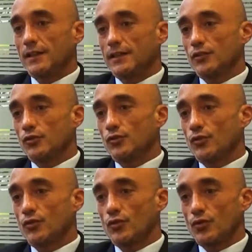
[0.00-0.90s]
teniendo
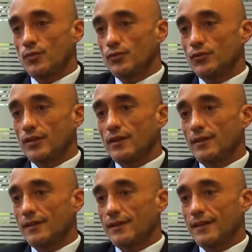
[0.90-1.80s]
todos los puntos
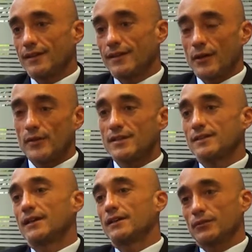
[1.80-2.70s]
de,
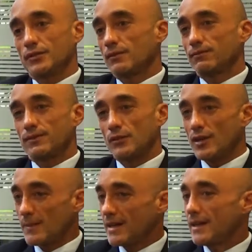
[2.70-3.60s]
vista de
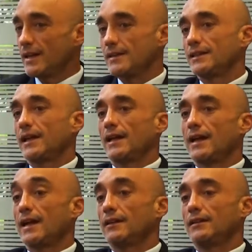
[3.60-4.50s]
una manera
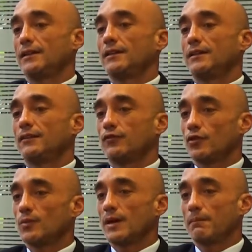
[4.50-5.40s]
integral y de
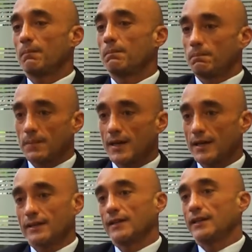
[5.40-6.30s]
forma
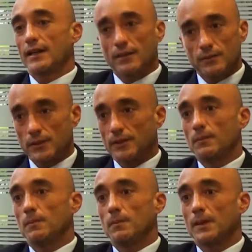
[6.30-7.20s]
práctica, eh,
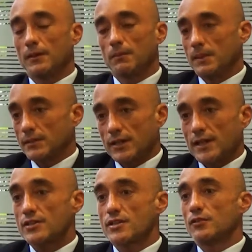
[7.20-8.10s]
me,
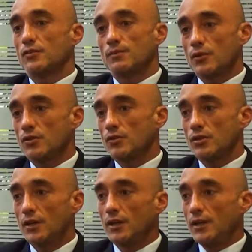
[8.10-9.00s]
están haciendo un poco
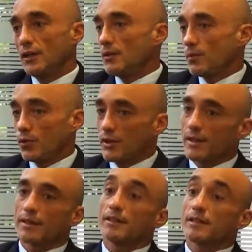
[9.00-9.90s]

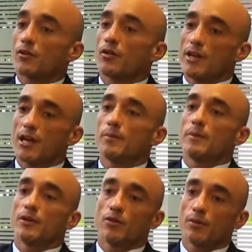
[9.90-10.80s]
poder desarrollarme
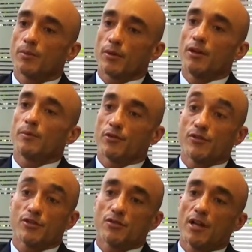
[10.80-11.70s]
mejor eh,
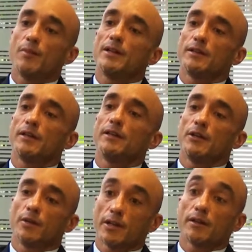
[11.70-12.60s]
profesionalmente y
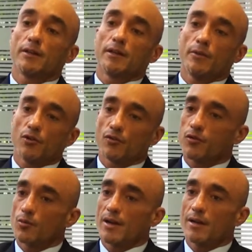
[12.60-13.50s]
llevar de mejor
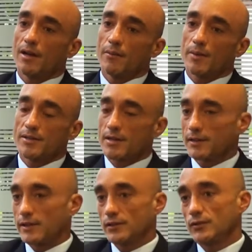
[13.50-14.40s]
forma la empresa que
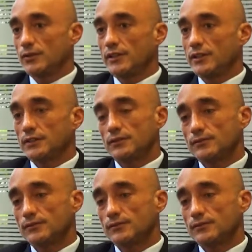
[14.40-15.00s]
tengo ahorita.